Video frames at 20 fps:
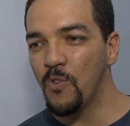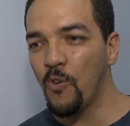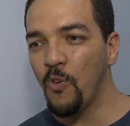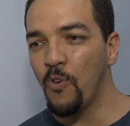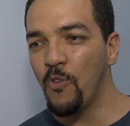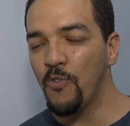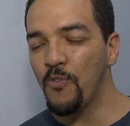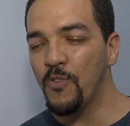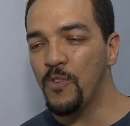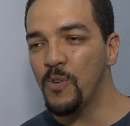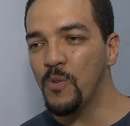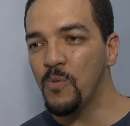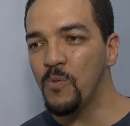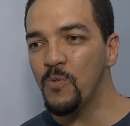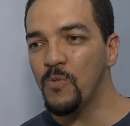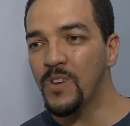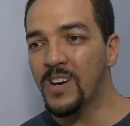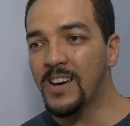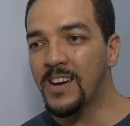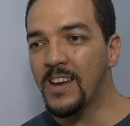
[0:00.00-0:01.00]
houve
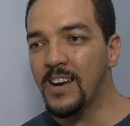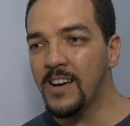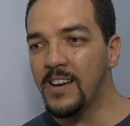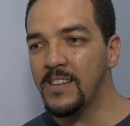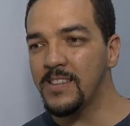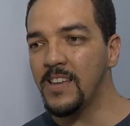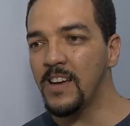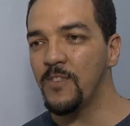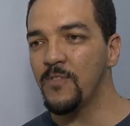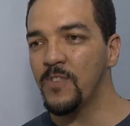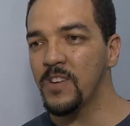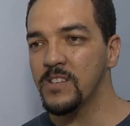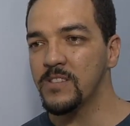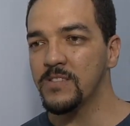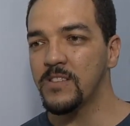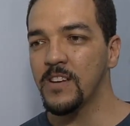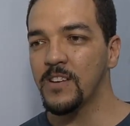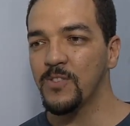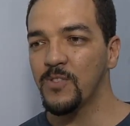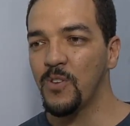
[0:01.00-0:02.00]
um grande
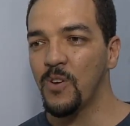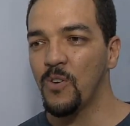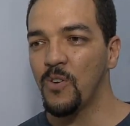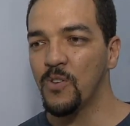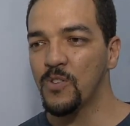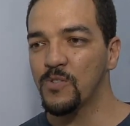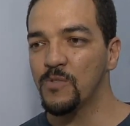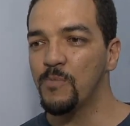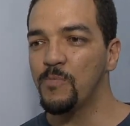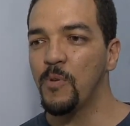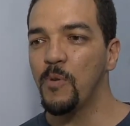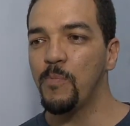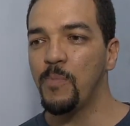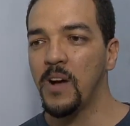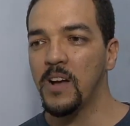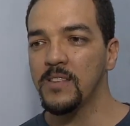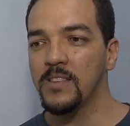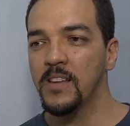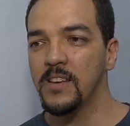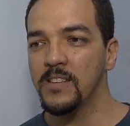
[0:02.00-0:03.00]
avanço tecnológico por
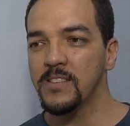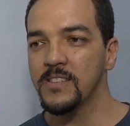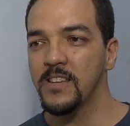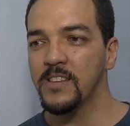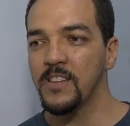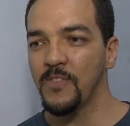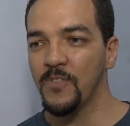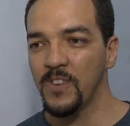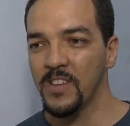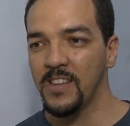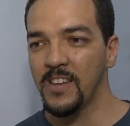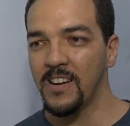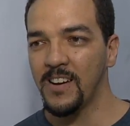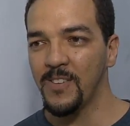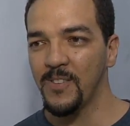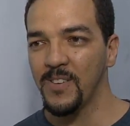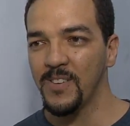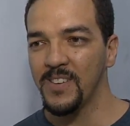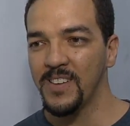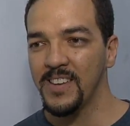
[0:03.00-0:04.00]
parte da Receita
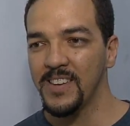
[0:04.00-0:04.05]
Federal.